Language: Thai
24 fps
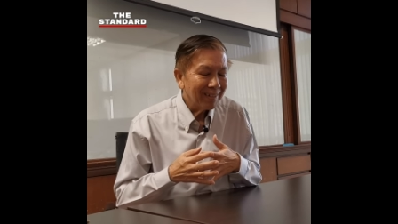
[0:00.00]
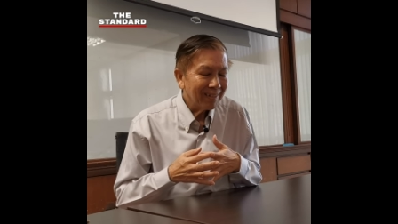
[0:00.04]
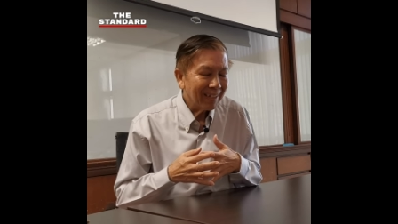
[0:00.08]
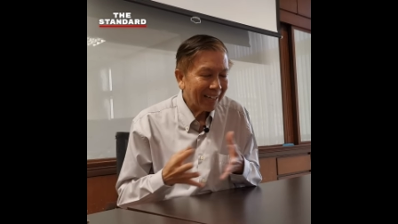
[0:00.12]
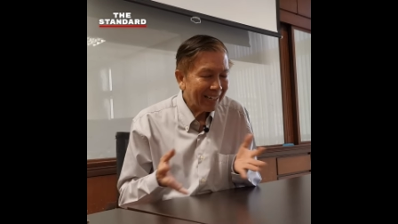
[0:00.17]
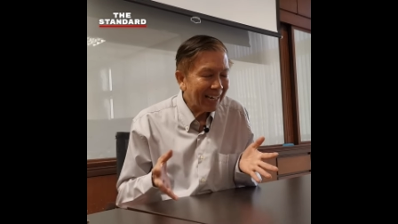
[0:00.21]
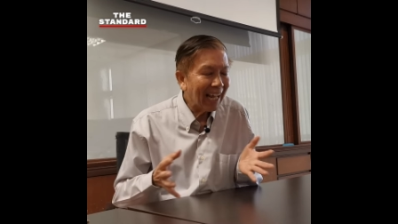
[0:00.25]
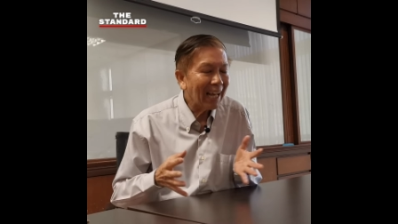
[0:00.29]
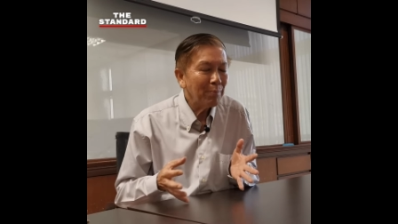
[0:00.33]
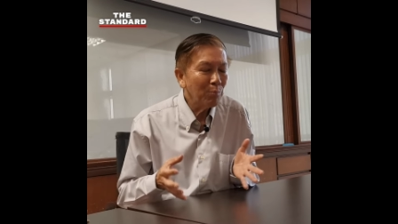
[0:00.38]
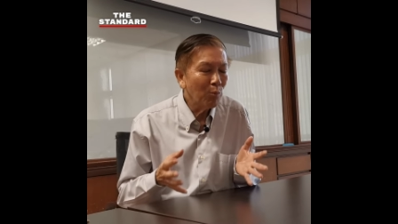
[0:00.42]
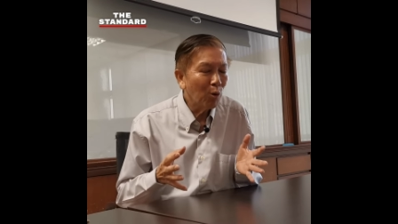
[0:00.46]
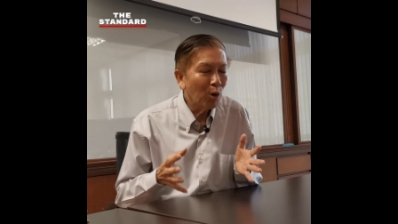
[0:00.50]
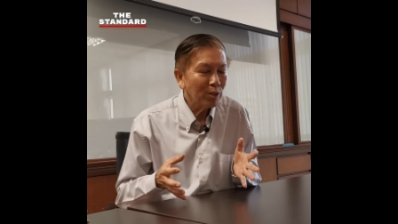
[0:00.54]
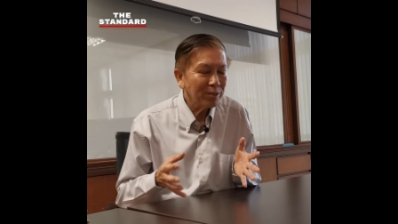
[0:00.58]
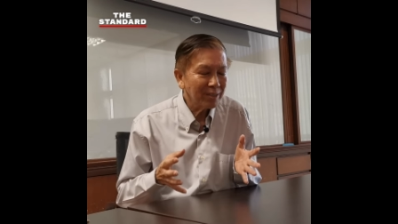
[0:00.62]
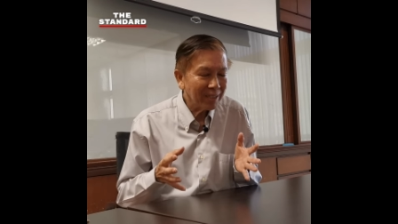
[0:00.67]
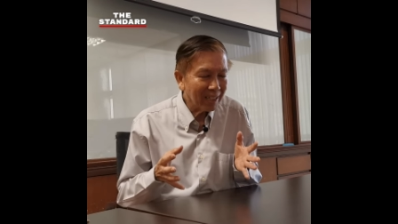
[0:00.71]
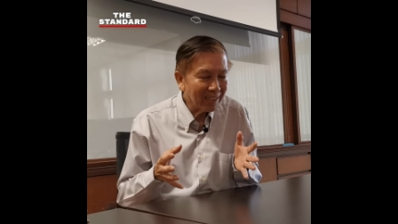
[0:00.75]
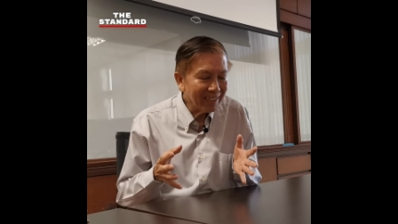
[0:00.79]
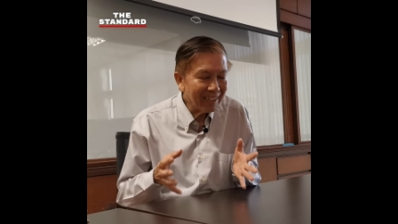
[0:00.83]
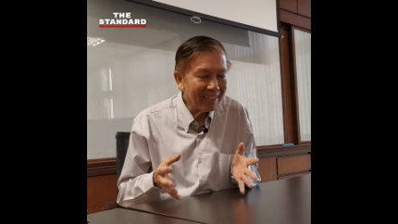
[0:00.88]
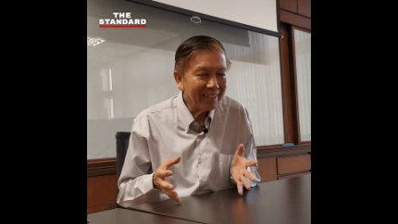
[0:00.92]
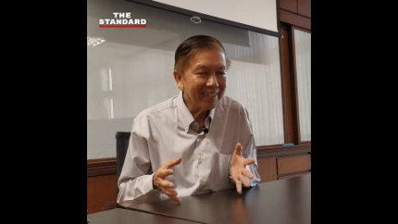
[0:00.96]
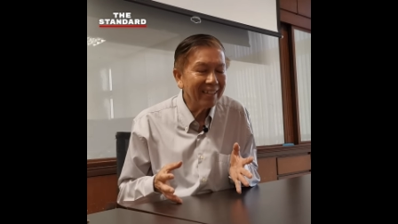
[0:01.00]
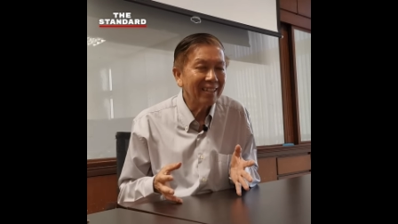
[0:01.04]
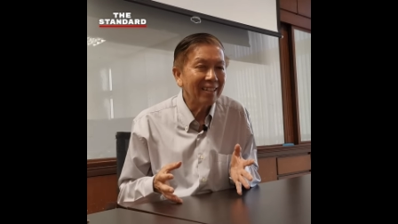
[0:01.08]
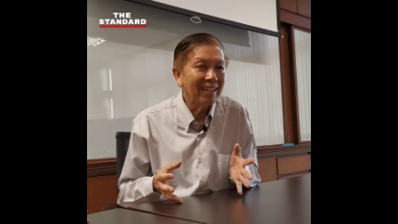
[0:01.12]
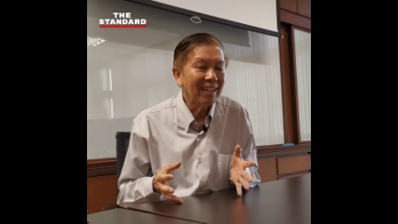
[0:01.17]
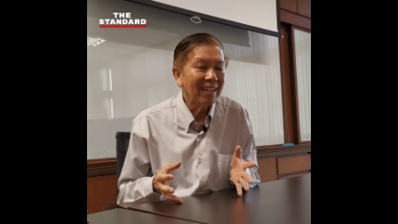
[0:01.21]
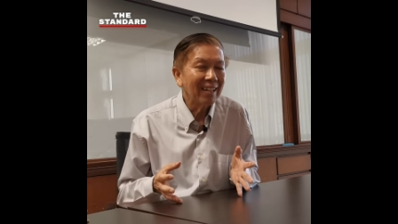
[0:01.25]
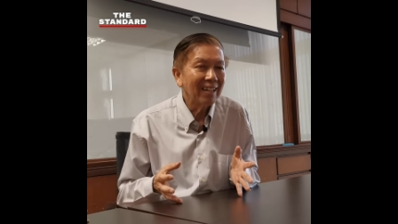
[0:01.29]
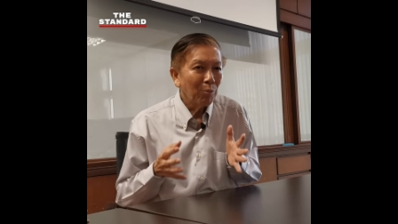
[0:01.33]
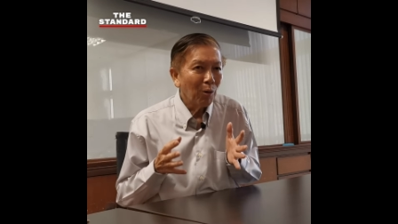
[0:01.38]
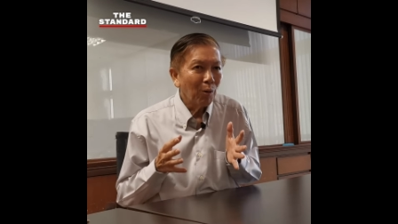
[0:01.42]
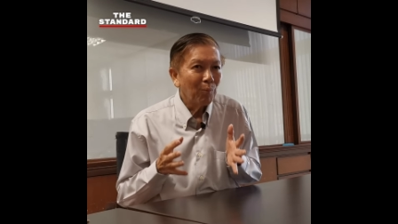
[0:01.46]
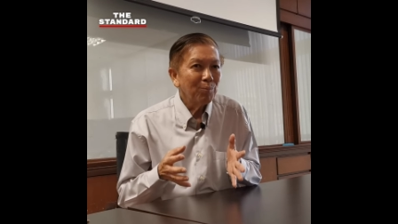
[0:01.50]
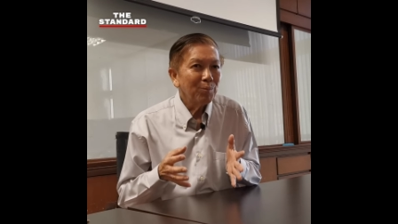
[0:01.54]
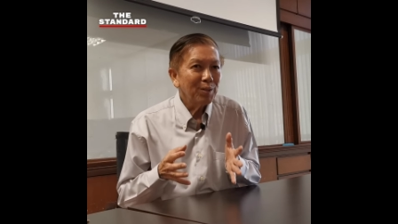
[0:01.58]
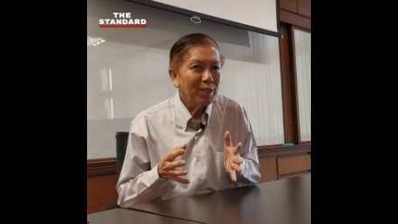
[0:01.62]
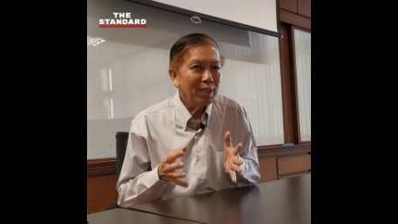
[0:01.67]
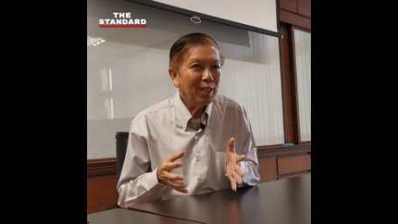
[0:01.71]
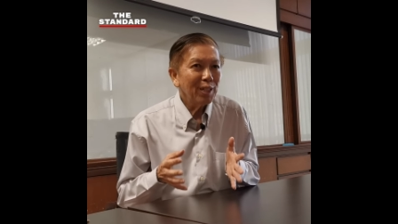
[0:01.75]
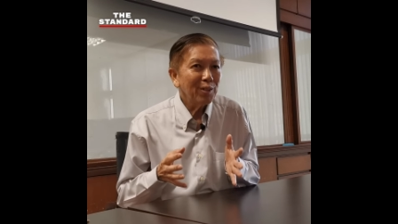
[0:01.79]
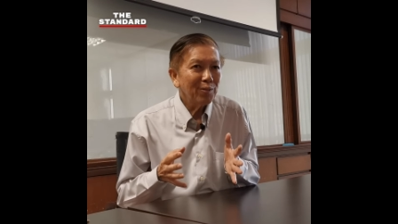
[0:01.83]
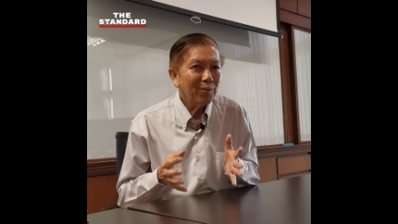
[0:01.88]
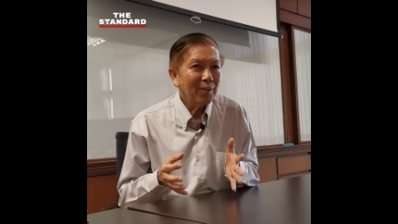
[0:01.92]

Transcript: ในด้านบวกสักนิดหนึ่งผมเชื่อ